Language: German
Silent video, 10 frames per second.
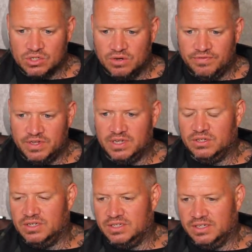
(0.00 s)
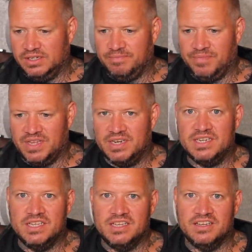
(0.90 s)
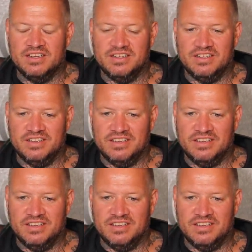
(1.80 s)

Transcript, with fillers: sind wir äh, in, die,